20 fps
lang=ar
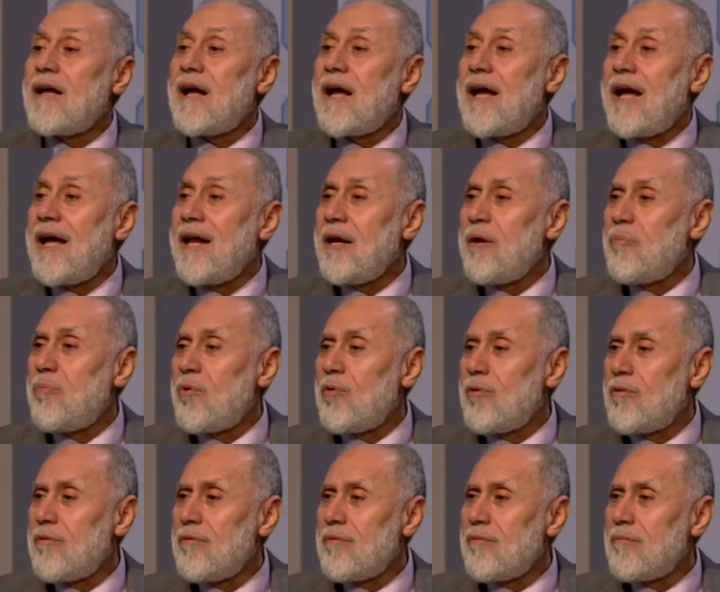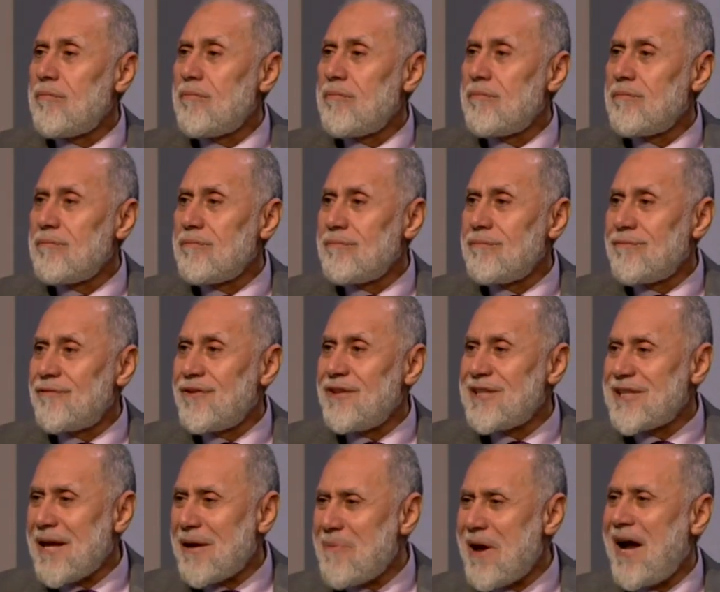قلبه في
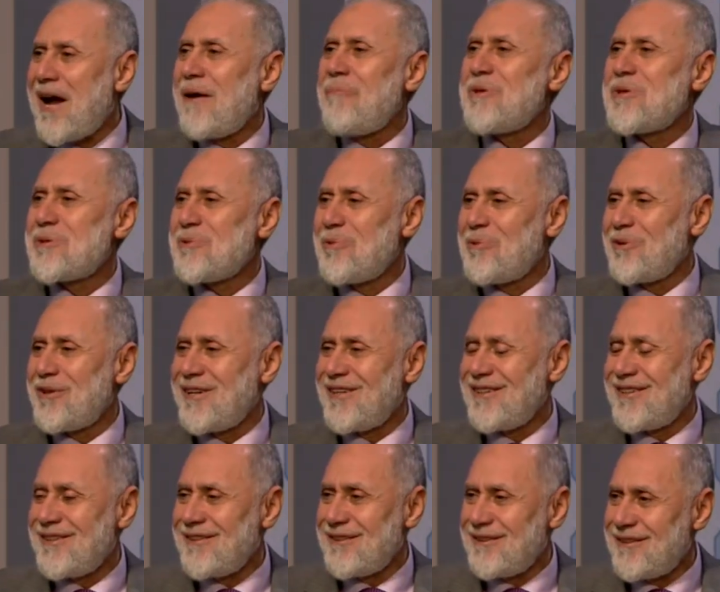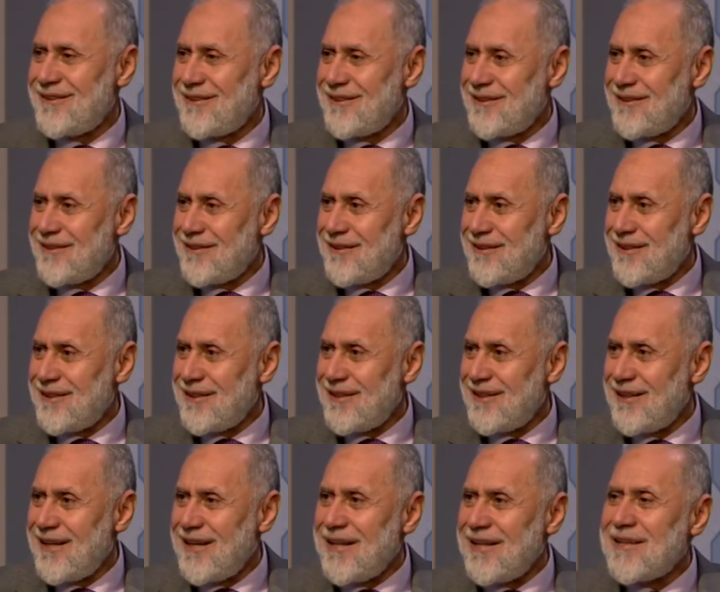سماحة بسهولة ها؟